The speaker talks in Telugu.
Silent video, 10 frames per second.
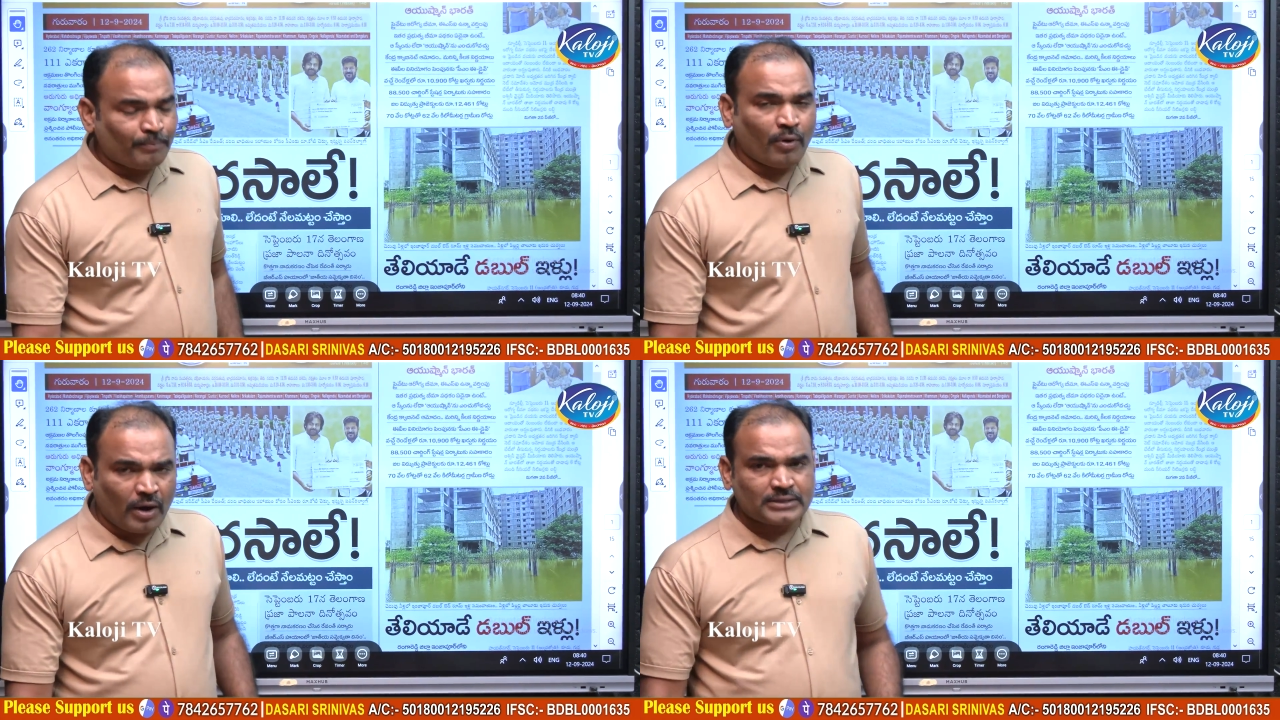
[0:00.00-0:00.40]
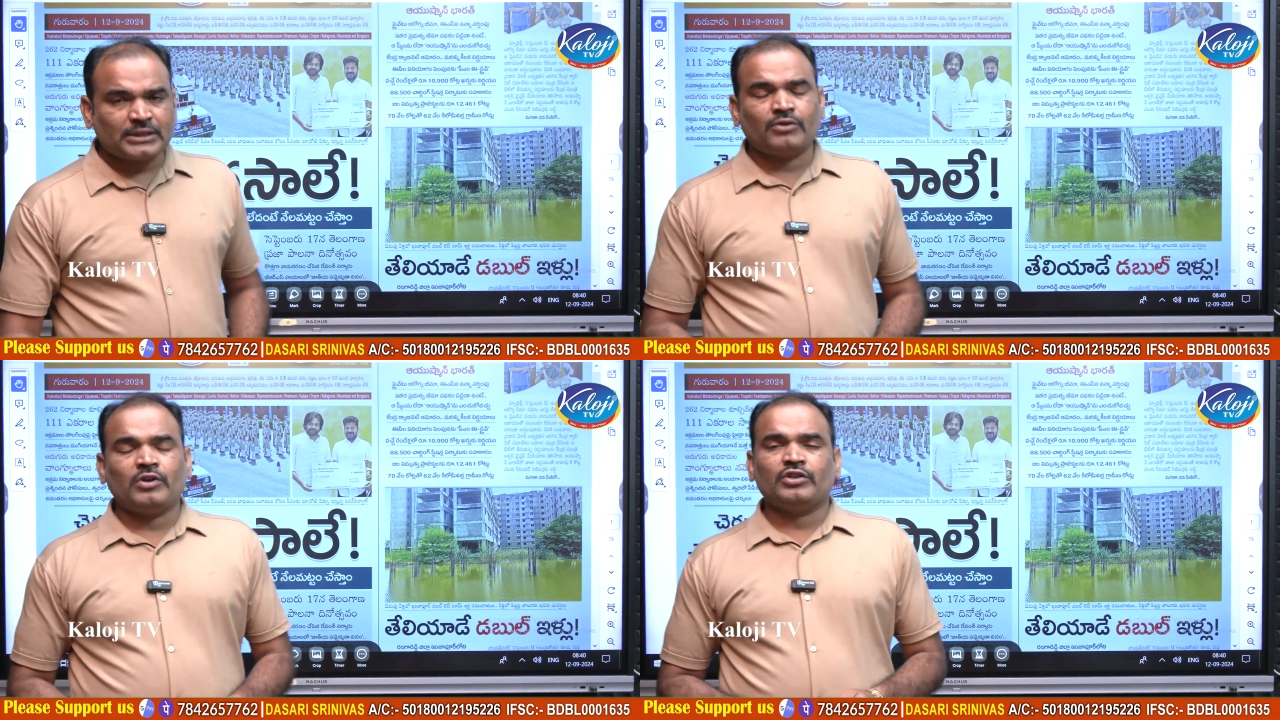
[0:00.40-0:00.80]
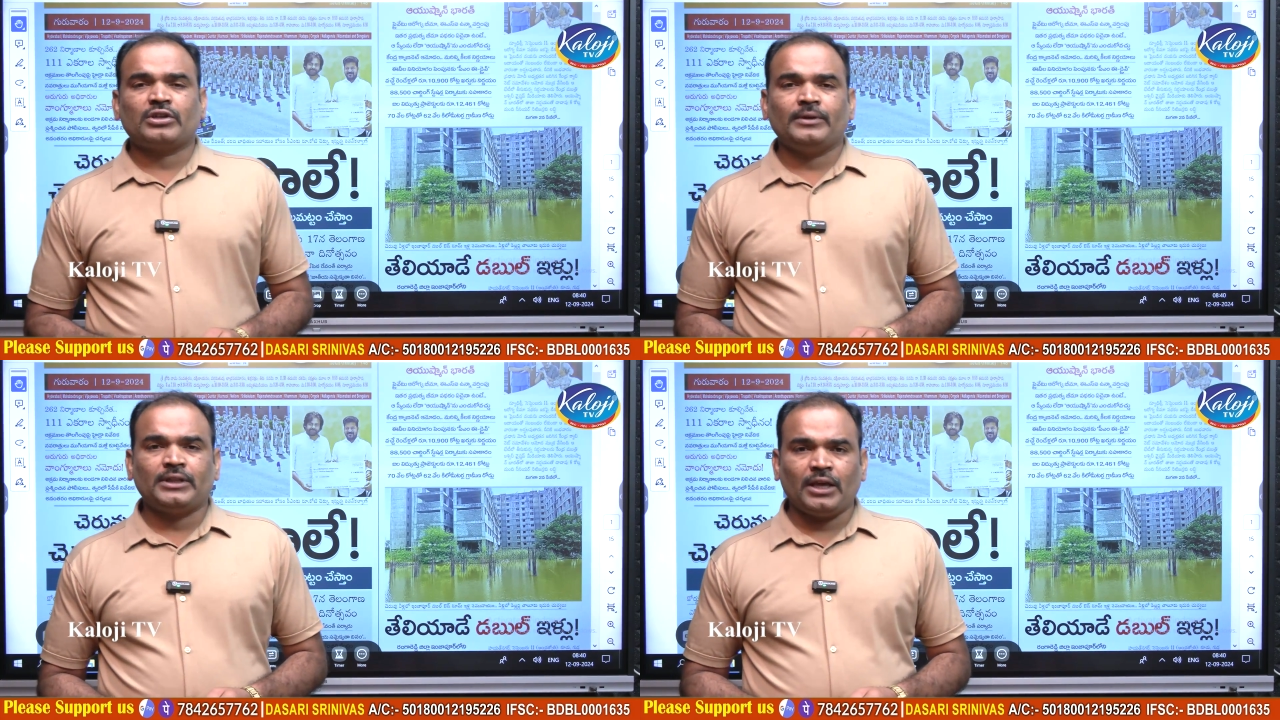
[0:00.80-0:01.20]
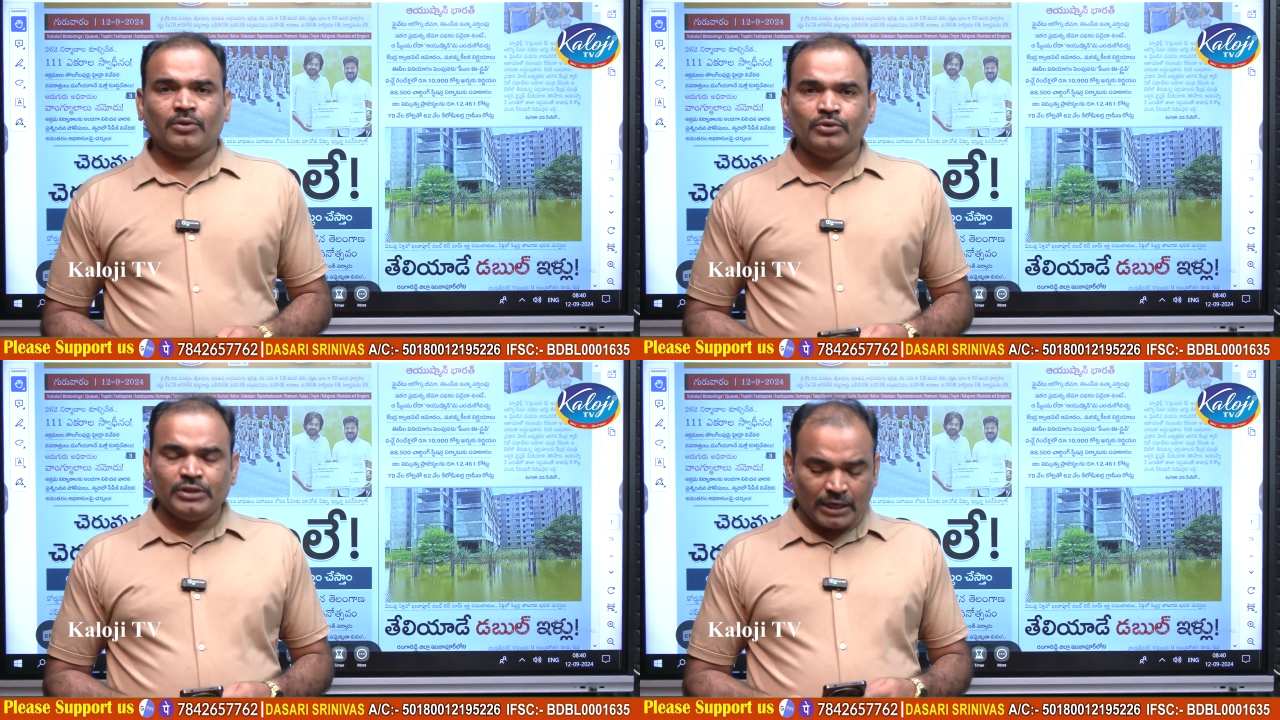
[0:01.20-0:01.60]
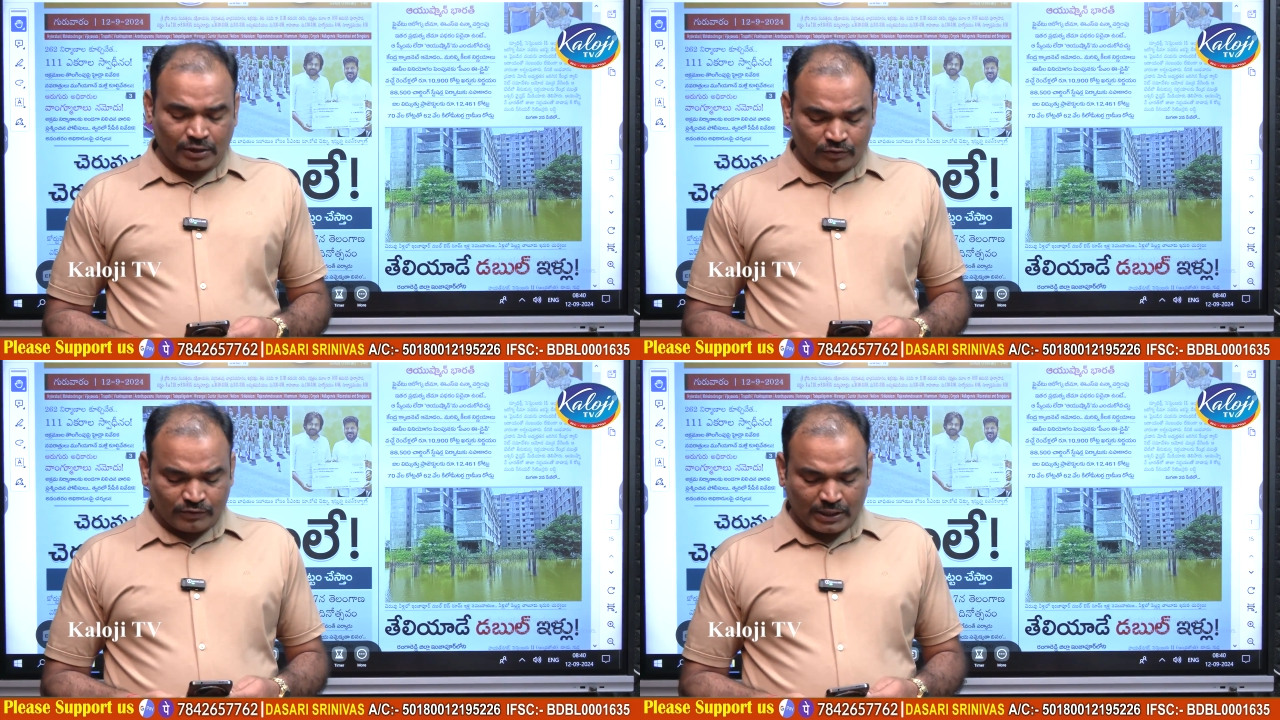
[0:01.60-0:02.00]
పోవాల్సినటువంటి అవసరం అయితే ఉంది
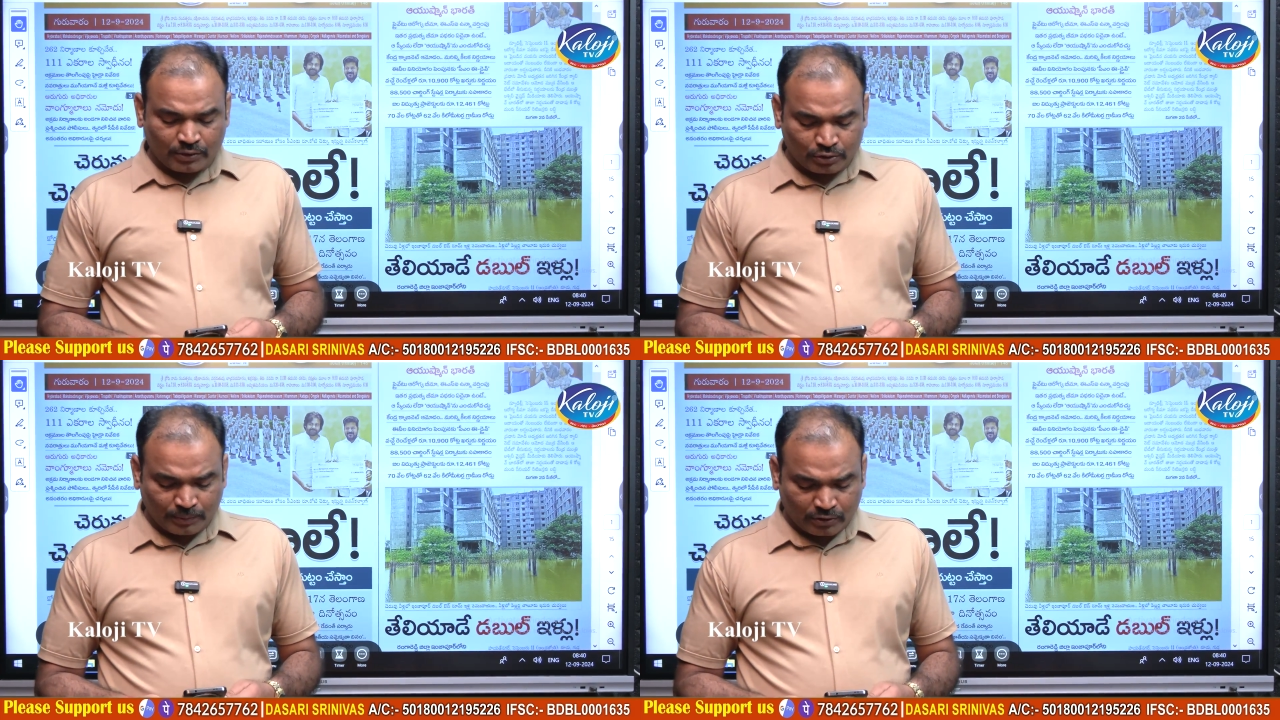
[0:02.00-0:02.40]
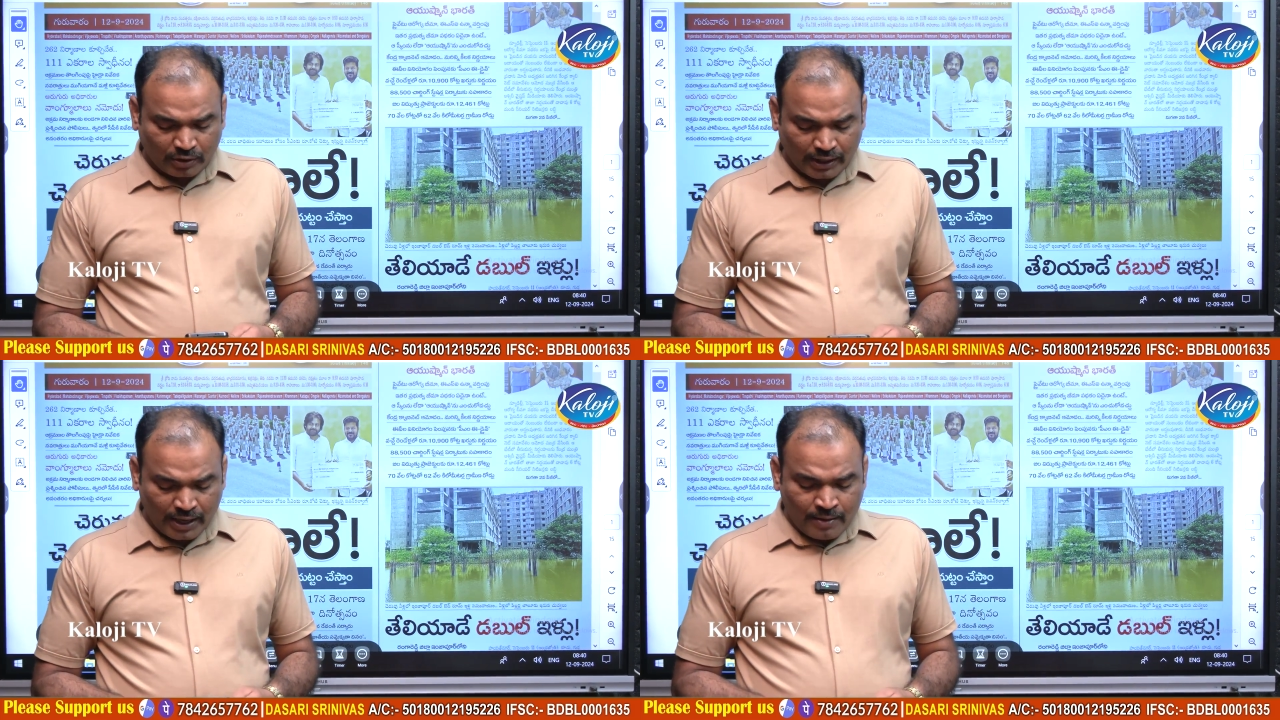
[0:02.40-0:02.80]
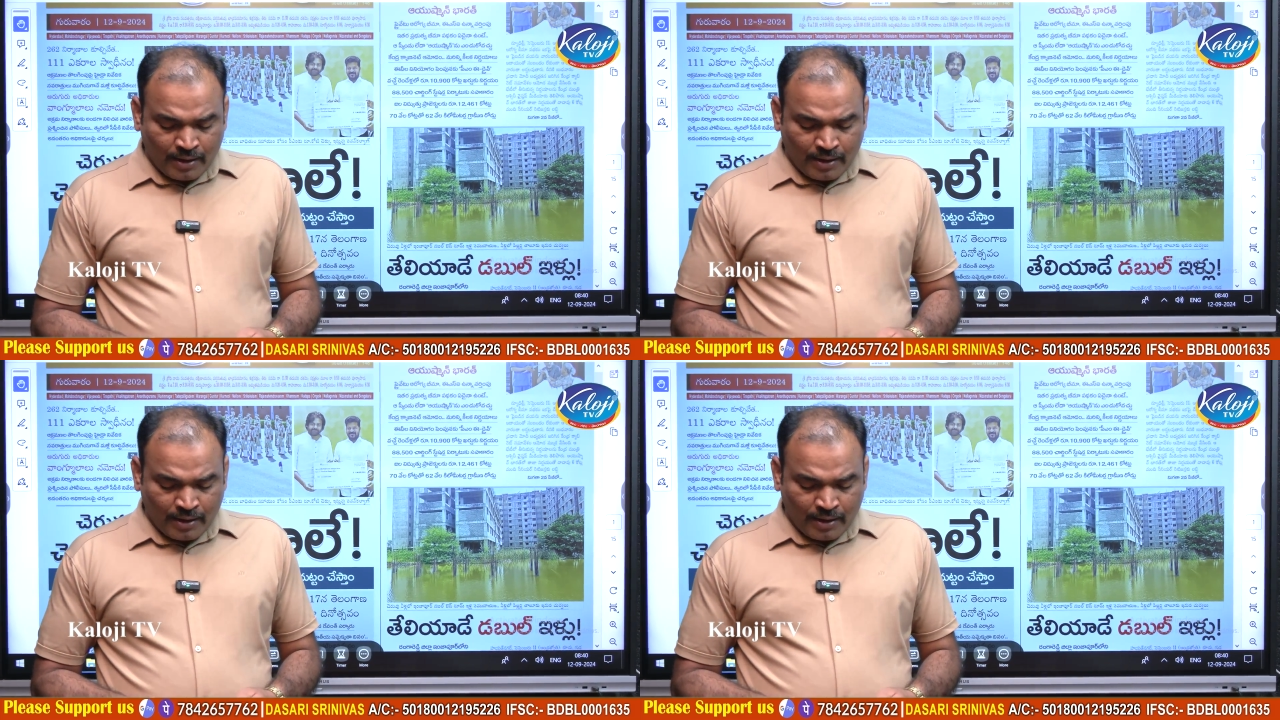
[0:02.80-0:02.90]
అనేటువంటి విషయాన్ని గుర్తుపెట్టుకోవాలి